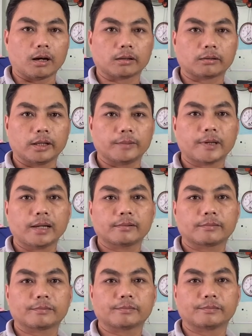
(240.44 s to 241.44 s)
uh, tìm
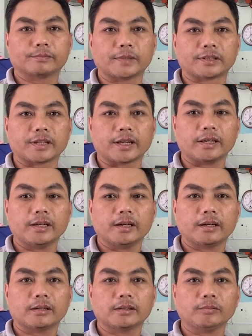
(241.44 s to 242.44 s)
cách mình sẽ
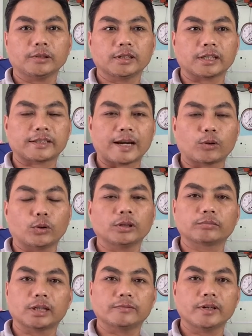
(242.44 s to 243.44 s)
ờ, giống như là trao
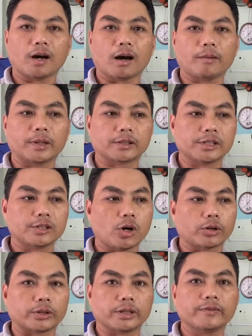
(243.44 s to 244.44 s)
đổi thông tin với họ mình sẽ
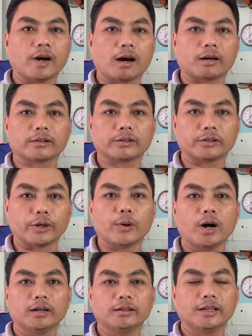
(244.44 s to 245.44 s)
trò chuyện với họ
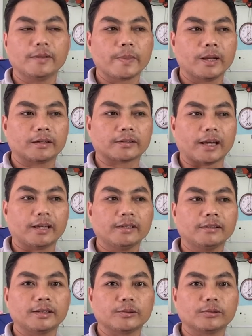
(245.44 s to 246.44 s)
nhiều hơn
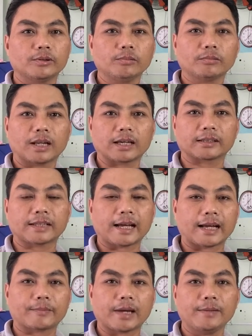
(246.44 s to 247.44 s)
để nhiều lúc là người
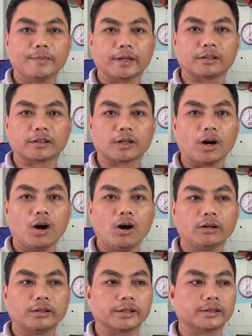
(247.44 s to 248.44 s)
ta cảm thấy mình
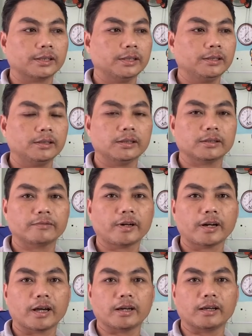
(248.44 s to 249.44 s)
có những cái ờ,
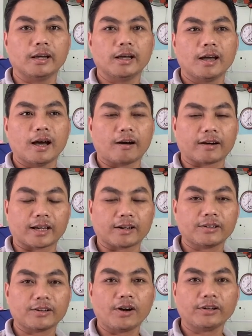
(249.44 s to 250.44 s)
vấn đề hoặc là
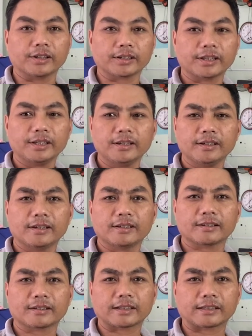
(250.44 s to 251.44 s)
có có những cái
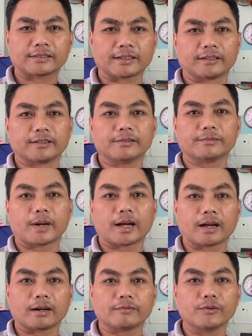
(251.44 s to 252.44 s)
ờ, sự
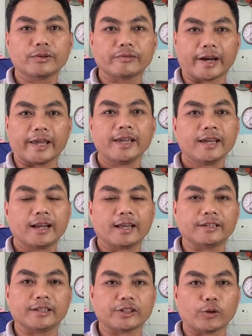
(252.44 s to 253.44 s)
mà vui vẻ hay
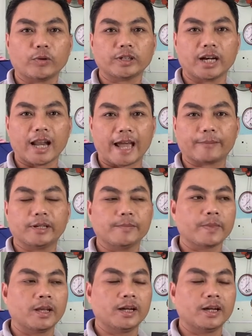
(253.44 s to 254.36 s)
là gì trong quá trình làm